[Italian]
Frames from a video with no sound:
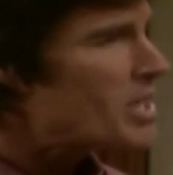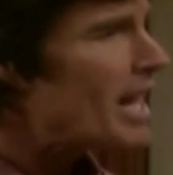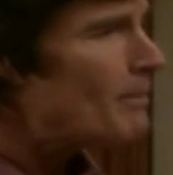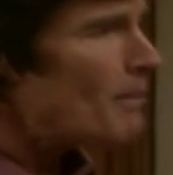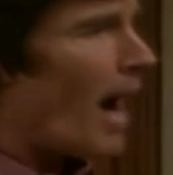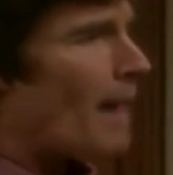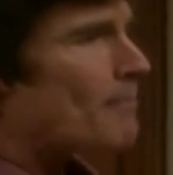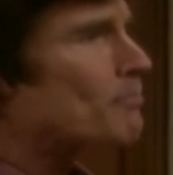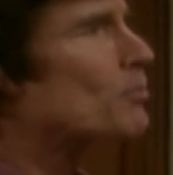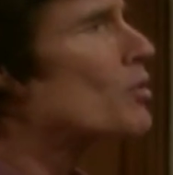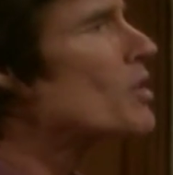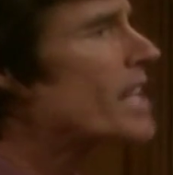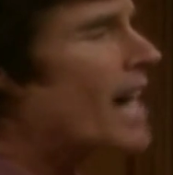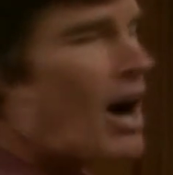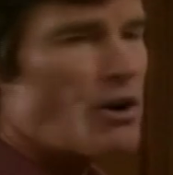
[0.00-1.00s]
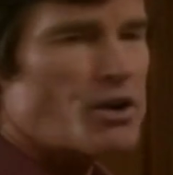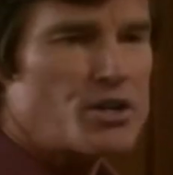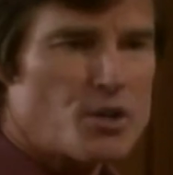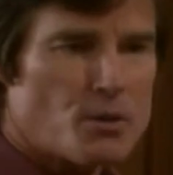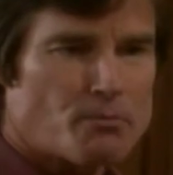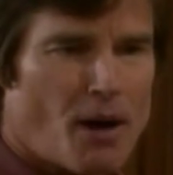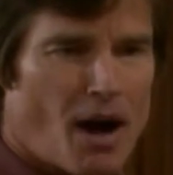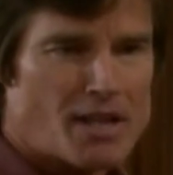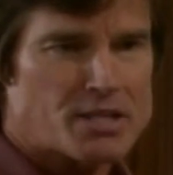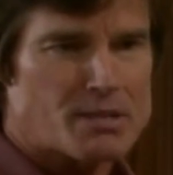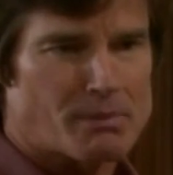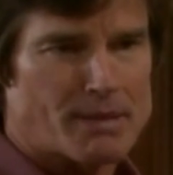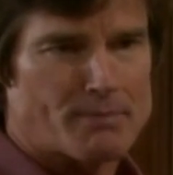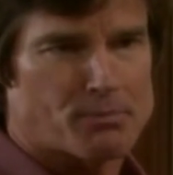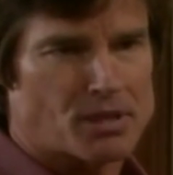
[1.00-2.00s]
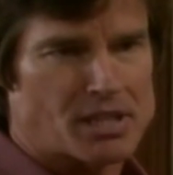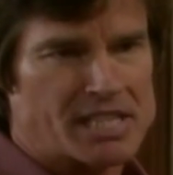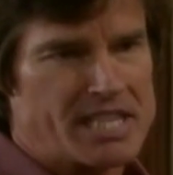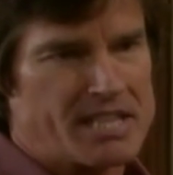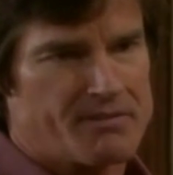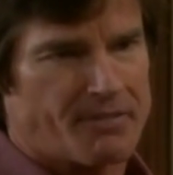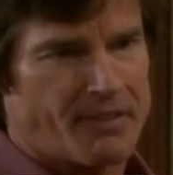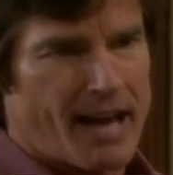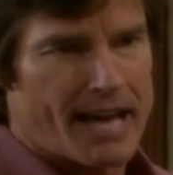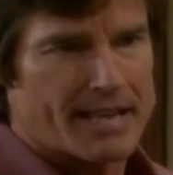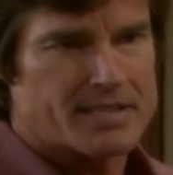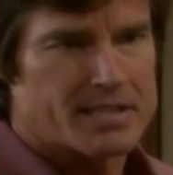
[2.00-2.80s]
E l'hai votata per questo. A me sono venuti i duroni sui